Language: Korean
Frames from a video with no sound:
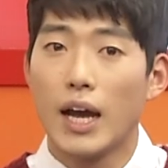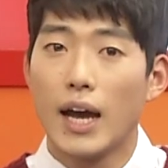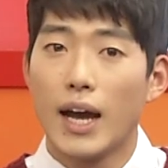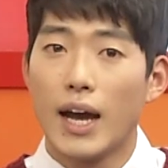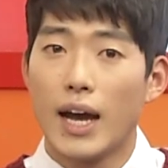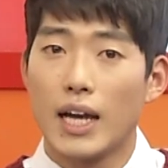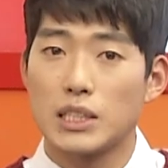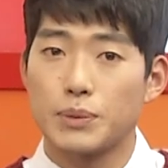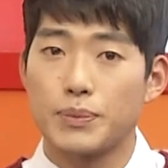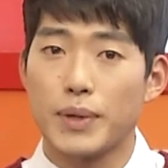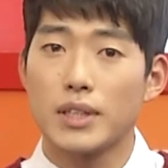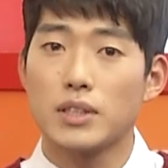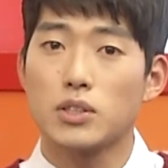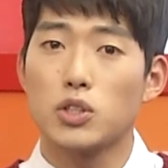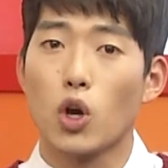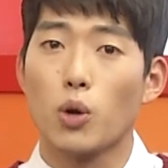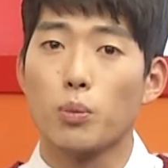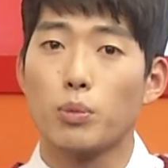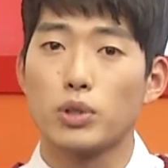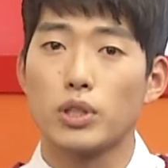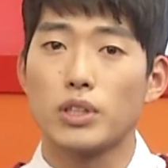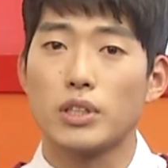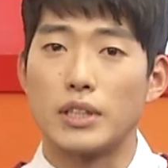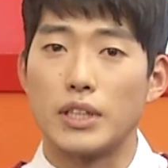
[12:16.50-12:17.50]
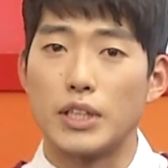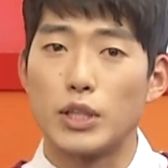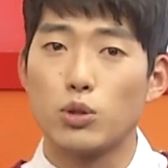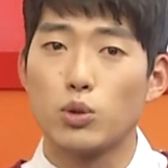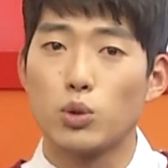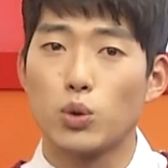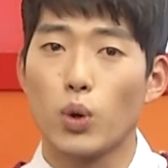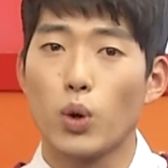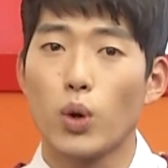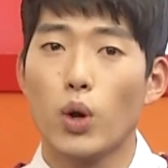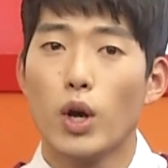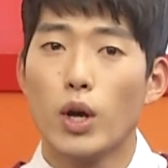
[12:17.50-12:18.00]
하지만 정부는
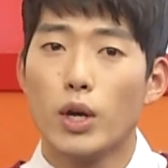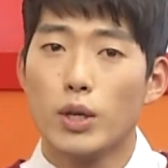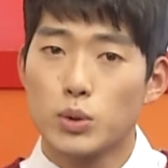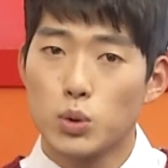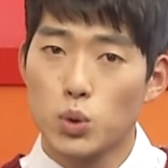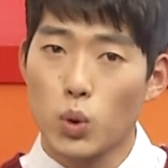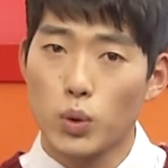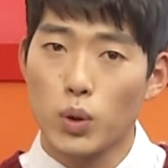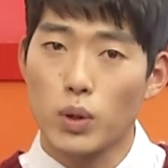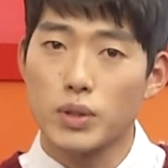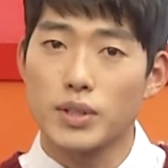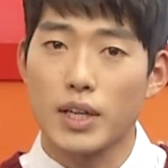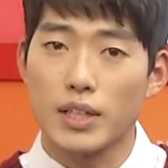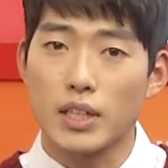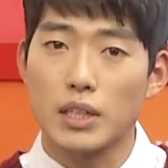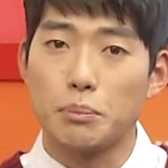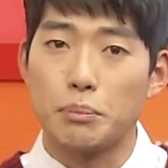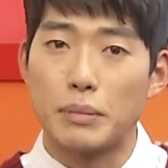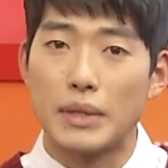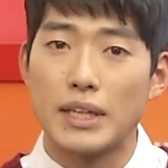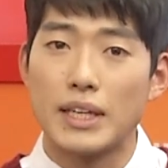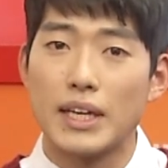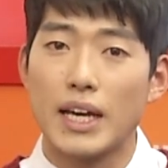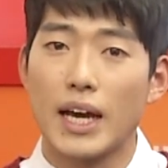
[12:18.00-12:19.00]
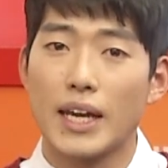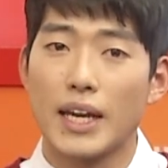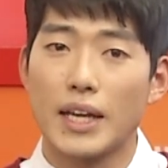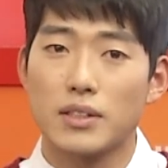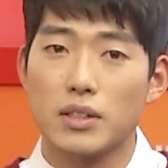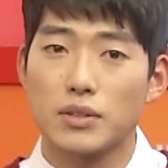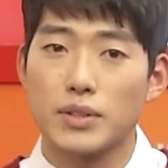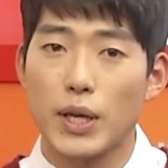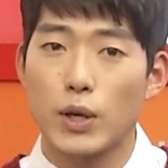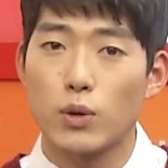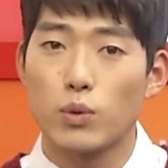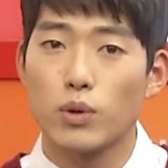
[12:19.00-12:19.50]
이후로 소녀상은
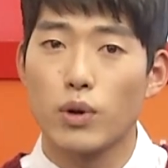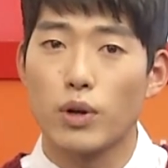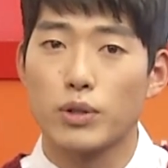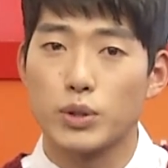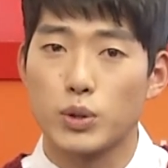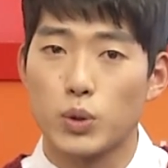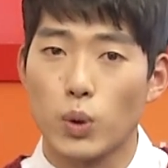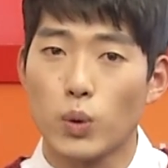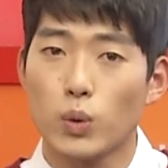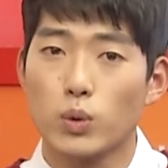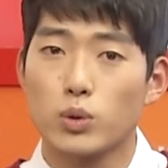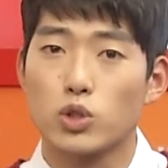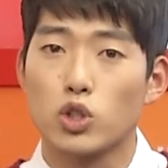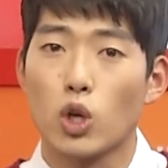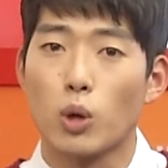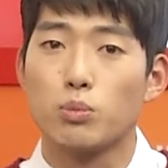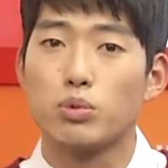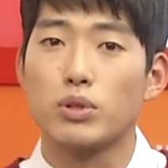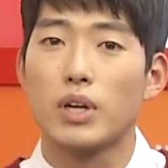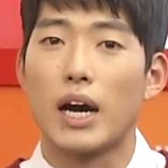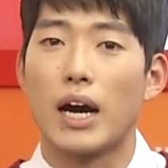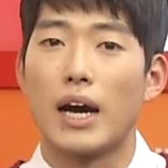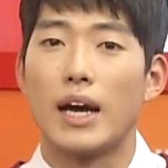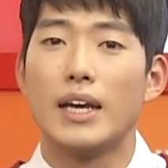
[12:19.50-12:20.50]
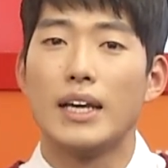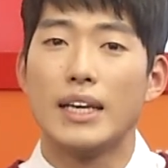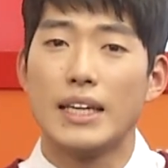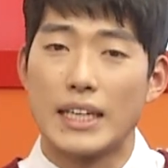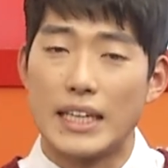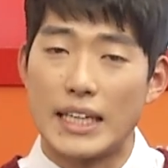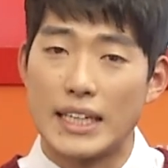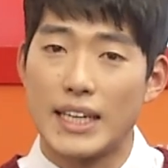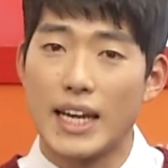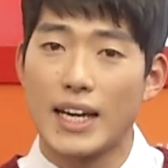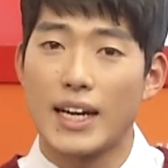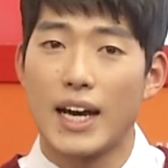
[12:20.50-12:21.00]
민간에서 세운 것으로 정부가
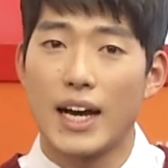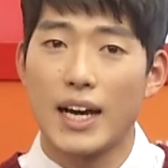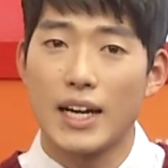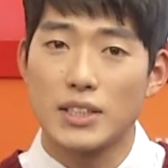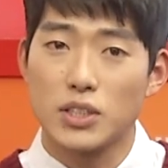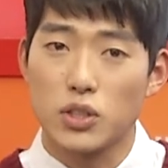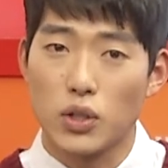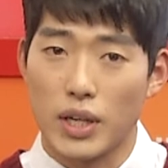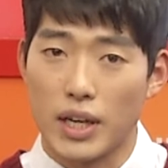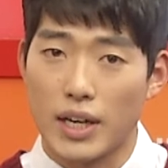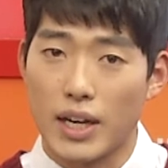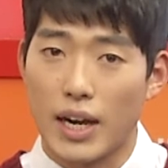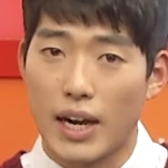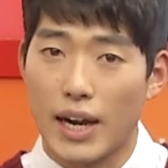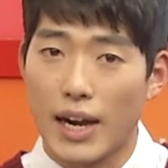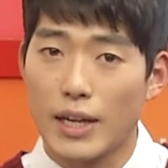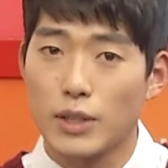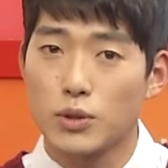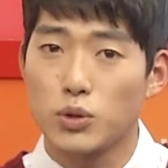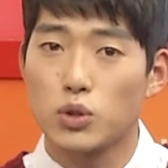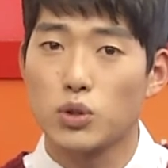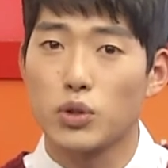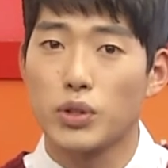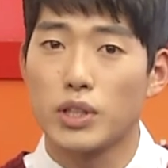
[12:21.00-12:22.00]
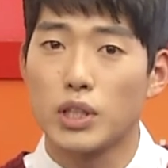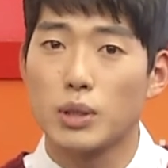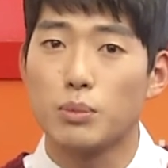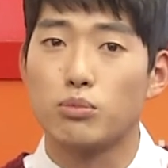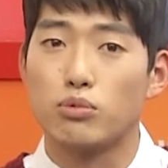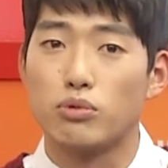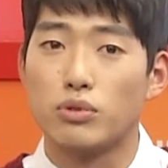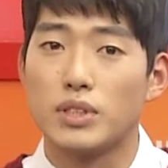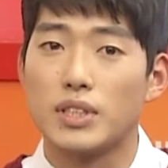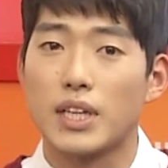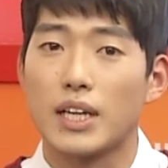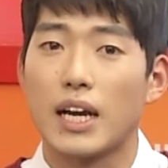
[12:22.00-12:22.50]
이래라 저래라 할 수 있는
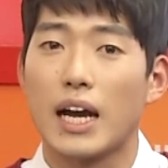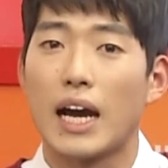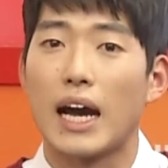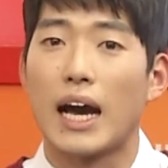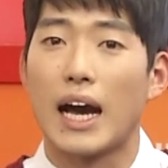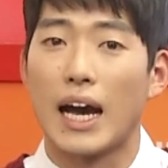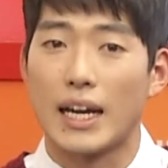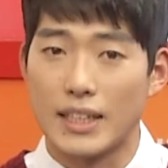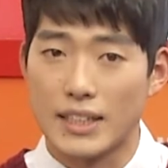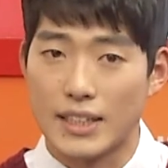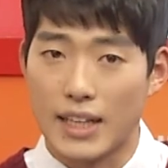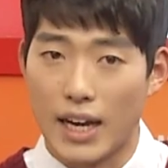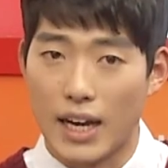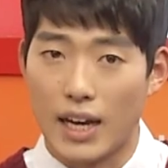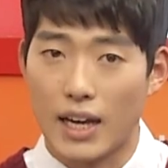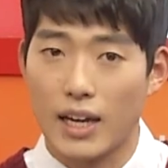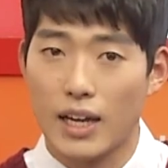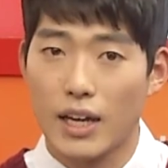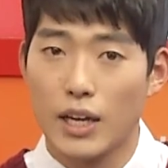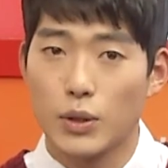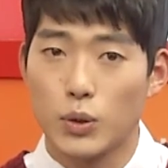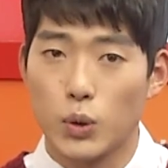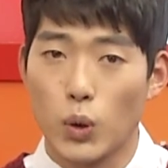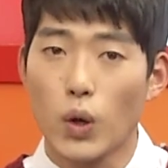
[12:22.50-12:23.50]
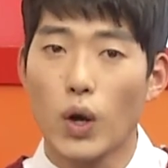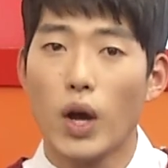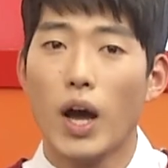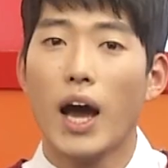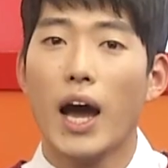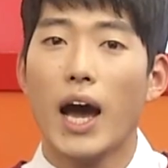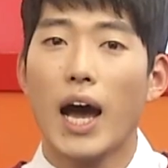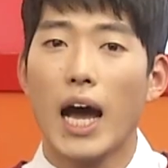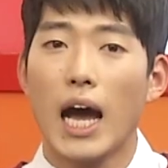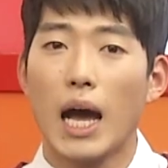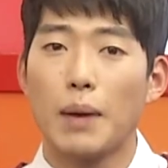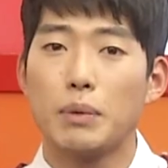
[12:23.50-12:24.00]
문제가 아니다. 또
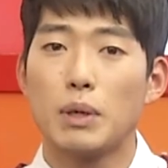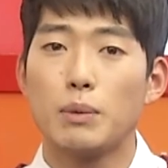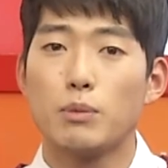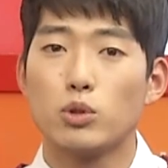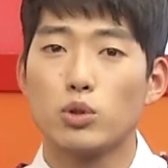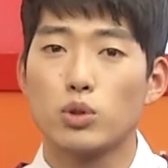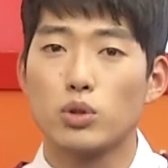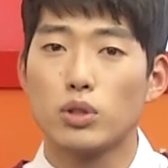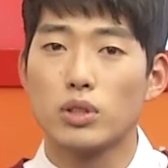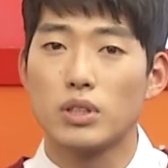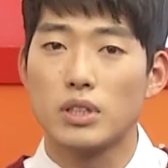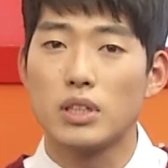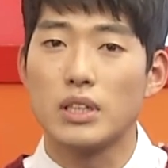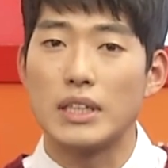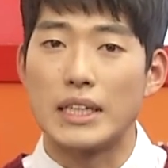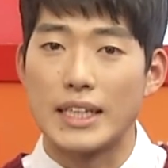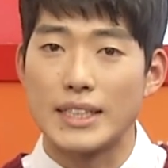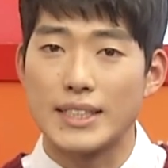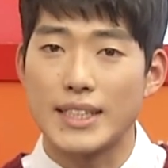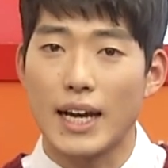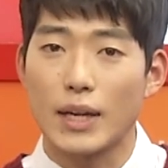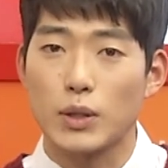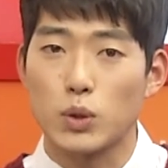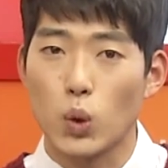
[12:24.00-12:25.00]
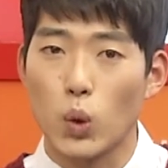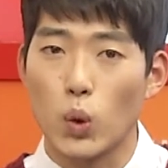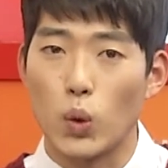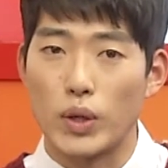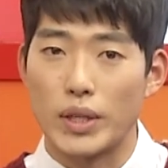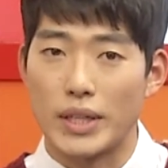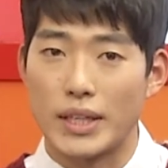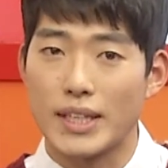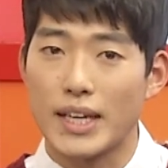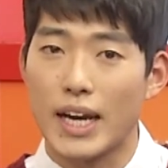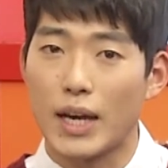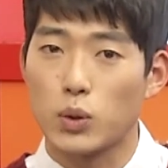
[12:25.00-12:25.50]
합의 문구 그 이상도
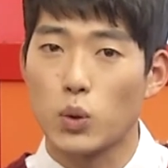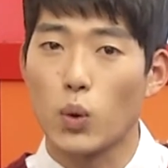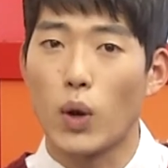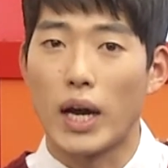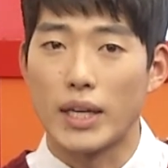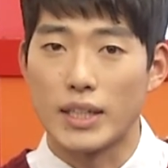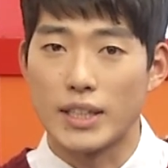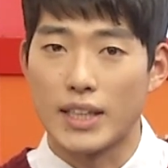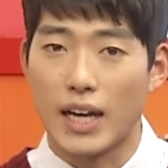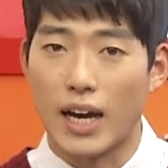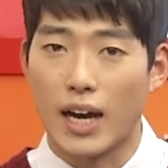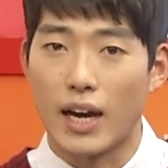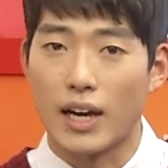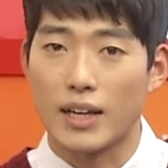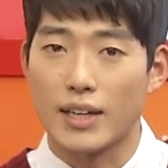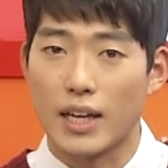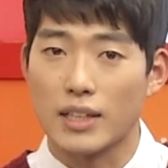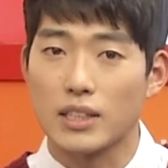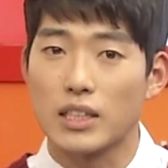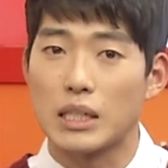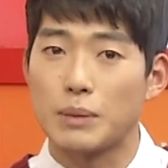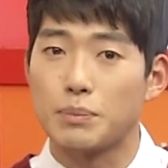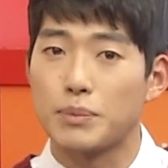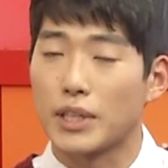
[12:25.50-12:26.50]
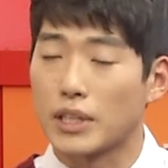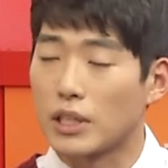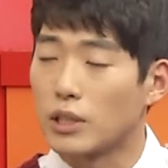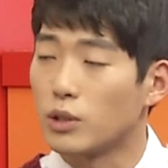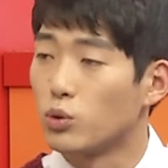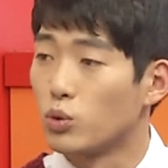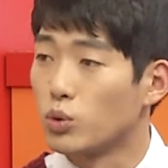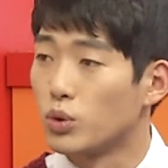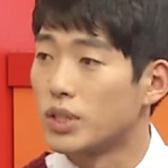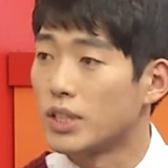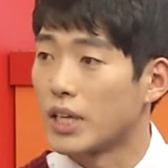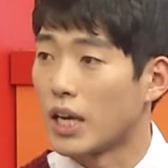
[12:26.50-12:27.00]
이하도 아니다라는 입장을
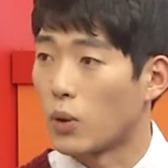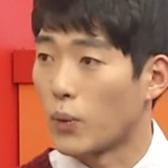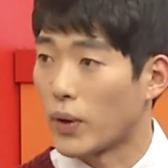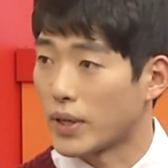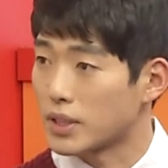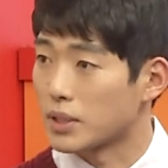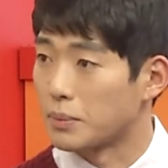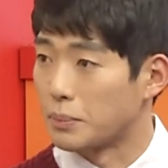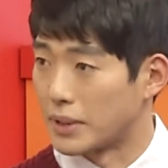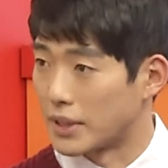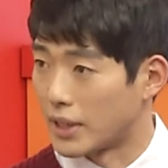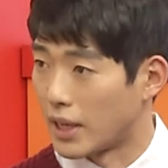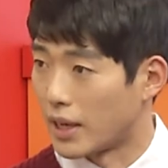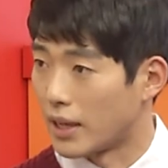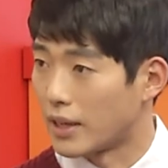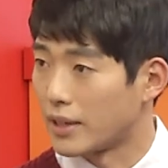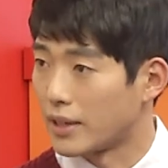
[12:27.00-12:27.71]
유지해 왔습니다.